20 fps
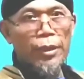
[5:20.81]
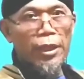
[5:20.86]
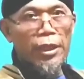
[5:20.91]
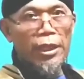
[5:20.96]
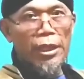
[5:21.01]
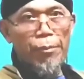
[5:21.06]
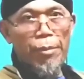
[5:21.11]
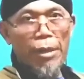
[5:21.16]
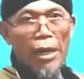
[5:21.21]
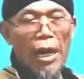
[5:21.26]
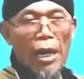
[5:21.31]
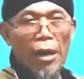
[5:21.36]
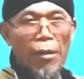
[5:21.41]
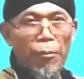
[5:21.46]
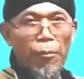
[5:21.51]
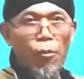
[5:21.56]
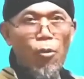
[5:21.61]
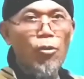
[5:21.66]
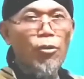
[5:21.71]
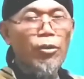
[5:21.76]
ini
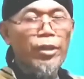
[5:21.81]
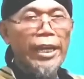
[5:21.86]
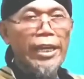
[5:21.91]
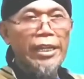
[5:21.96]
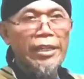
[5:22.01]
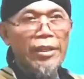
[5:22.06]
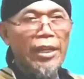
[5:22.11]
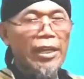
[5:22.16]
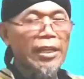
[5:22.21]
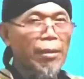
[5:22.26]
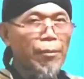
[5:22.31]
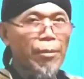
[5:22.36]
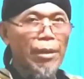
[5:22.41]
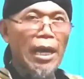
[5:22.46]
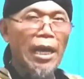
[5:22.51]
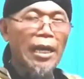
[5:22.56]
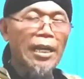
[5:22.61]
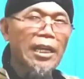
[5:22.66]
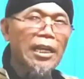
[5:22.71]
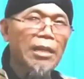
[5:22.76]
ber, mungkin saja
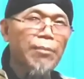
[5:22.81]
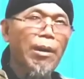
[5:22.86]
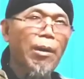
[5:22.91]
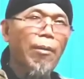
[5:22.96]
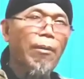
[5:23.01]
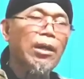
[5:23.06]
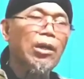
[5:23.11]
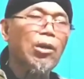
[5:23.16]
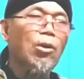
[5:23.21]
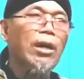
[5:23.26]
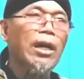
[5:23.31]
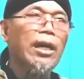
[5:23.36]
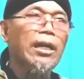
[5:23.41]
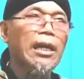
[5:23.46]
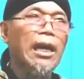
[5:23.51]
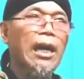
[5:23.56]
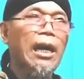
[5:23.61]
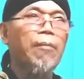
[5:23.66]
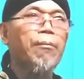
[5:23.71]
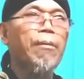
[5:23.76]
berada di bawah
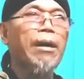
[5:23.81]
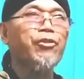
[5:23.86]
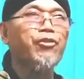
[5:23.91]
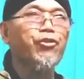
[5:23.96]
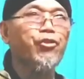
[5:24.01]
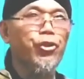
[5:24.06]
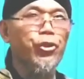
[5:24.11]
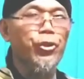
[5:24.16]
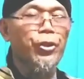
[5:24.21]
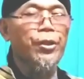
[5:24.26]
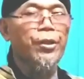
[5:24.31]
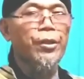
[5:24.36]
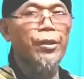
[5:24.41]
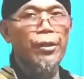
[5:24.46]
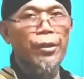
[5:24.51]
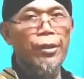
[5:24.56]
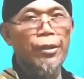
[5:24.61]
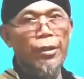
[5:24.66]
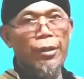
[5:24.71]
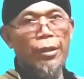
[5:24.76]
naungan Ahbasi.
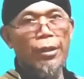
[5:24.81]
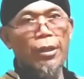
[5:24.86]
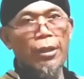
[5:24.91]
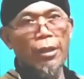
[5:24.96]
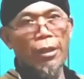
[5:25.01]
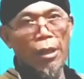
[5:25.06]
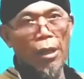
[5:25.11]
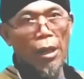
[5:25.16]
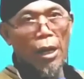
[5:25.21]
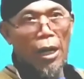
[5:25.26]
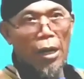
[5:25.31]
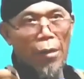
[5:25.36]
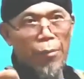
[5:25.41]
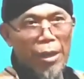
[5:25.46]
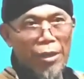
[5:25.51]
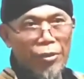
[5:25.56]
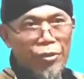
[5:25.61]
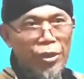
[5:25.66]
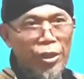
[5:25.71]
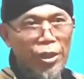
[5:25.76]

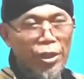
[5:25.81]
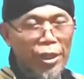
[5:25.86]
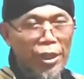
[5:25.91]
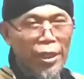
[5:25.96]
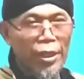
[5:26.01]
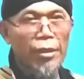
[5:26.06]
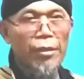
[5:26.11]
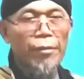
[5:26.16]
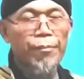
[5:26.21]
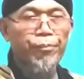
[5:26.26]
Ahbasi ini